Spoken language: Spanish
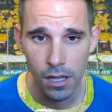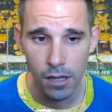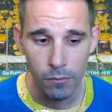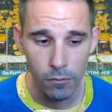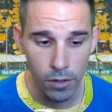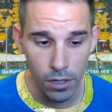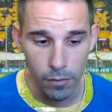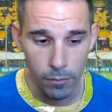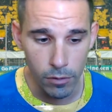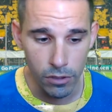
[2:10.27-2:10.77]

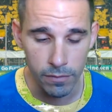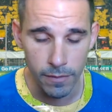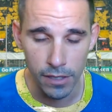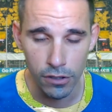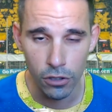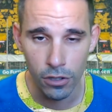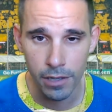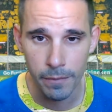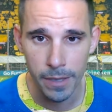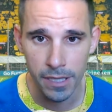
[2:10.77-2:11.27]
Bueno, pues
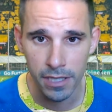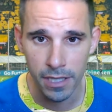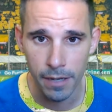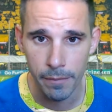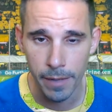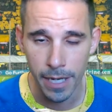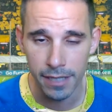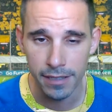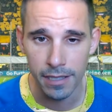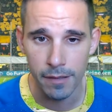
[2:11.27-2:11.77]
mandó repetir el
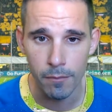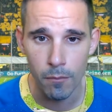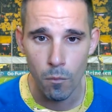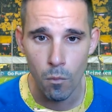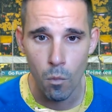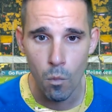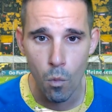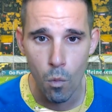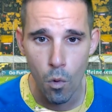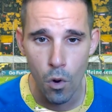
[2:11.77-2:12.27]
penalti
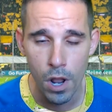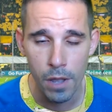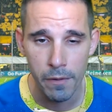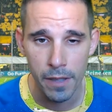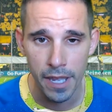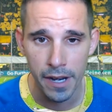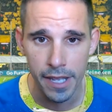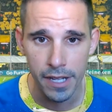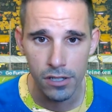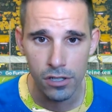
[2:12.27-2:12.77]
muy
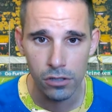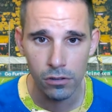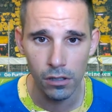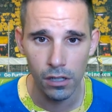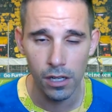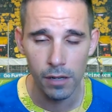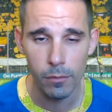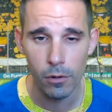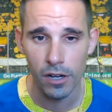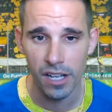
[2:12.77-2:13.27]
bien hecho,
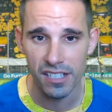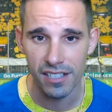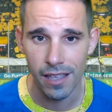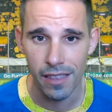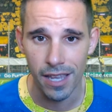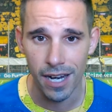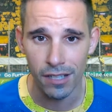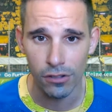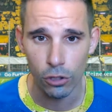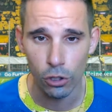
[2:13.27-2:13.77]
¿eh? porque se
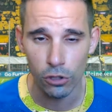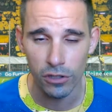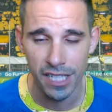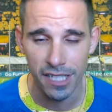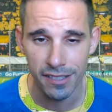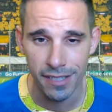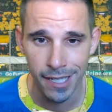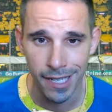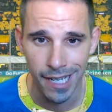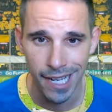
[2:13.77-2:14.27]
adelantó Ter
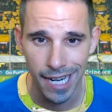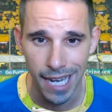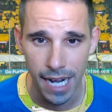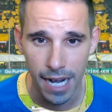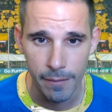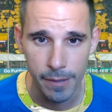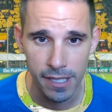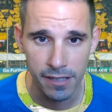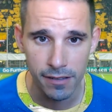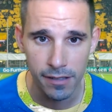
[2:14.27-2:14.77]

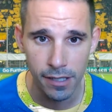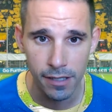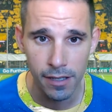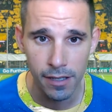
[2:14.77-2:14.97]
claramente,